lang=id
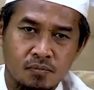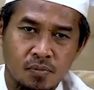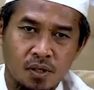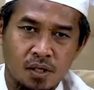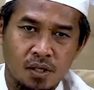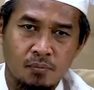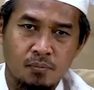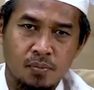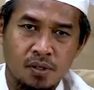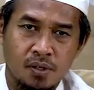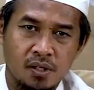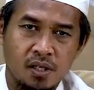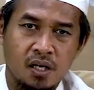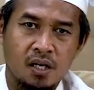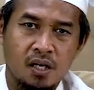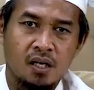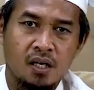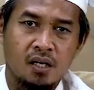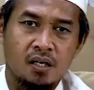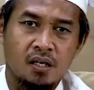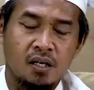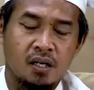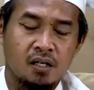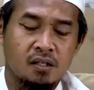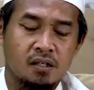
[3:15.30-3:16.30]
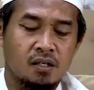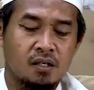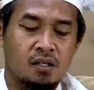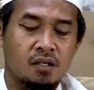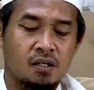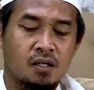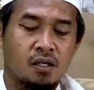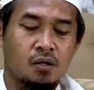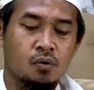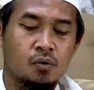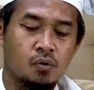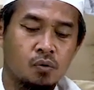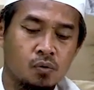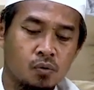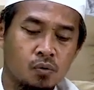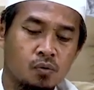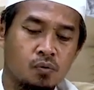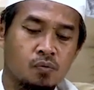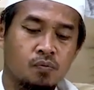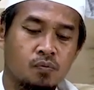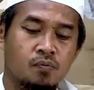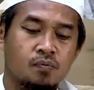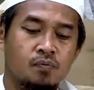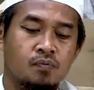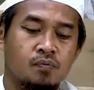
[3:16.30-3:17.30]
para penyair yang
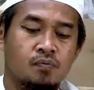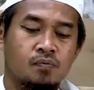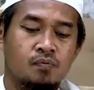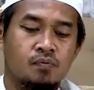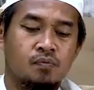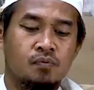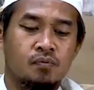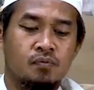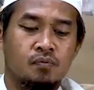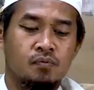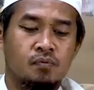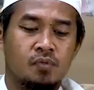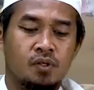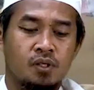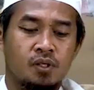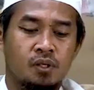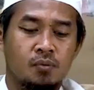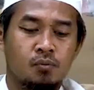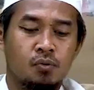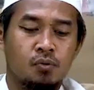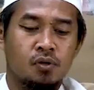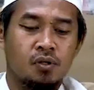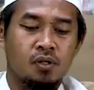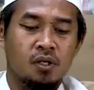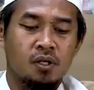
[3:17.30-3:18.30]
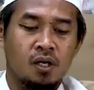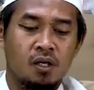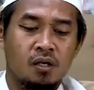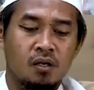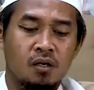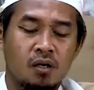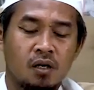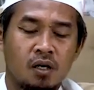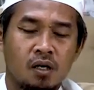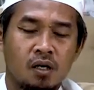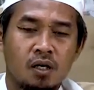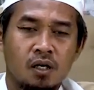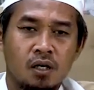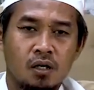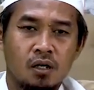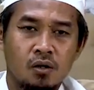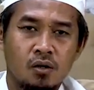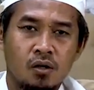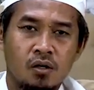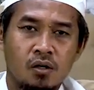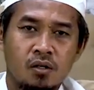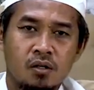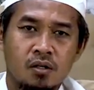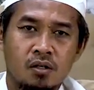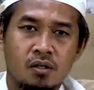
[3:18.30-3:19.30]
terdahulu menyebutkan
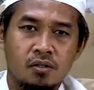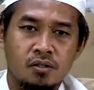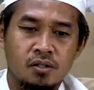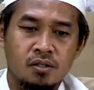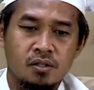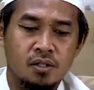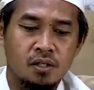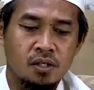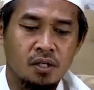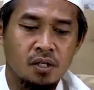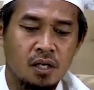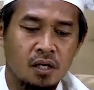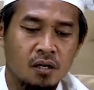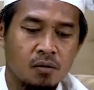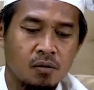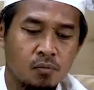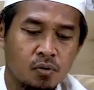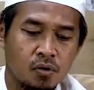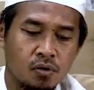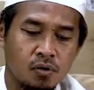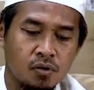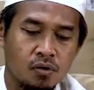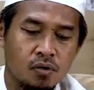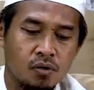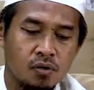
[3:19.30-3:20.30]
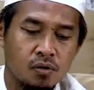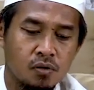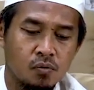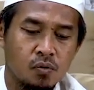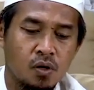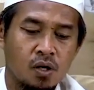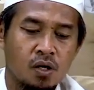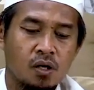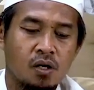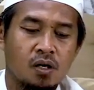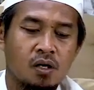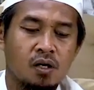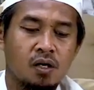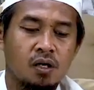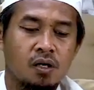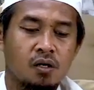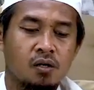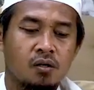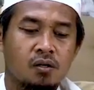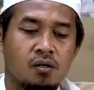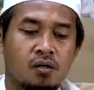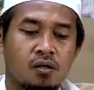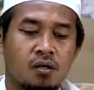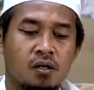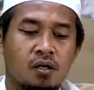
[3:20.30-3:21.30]
khailun siyamun wa
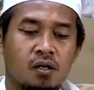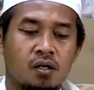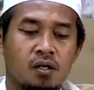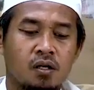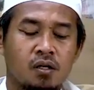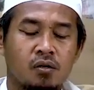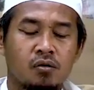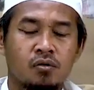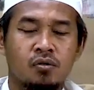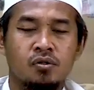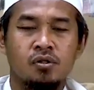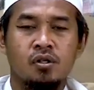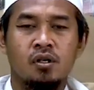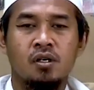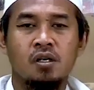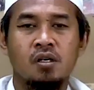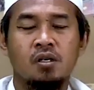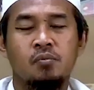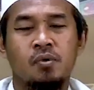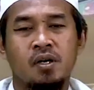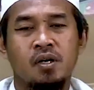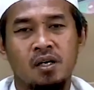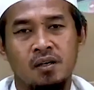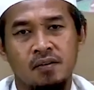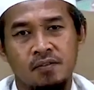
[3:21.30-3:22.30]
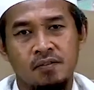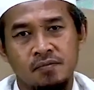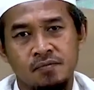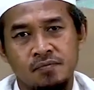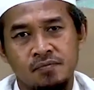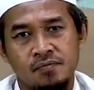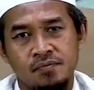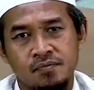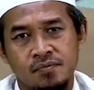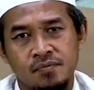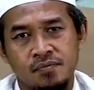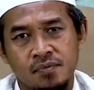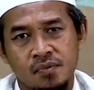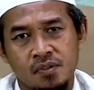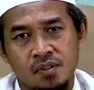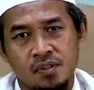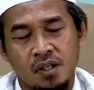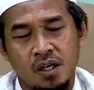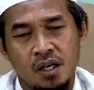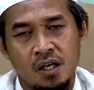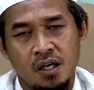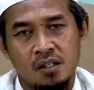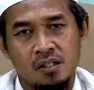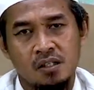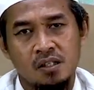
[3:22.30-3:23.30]
khailun ghairu sa'imah.
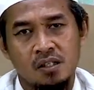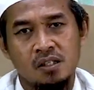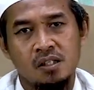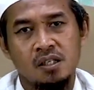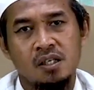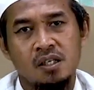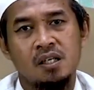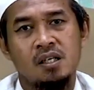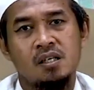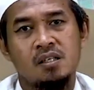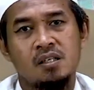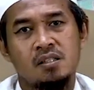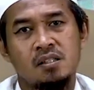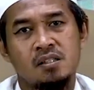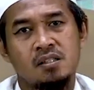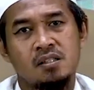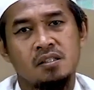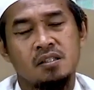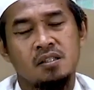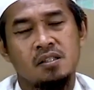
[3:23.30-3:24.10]
Artinya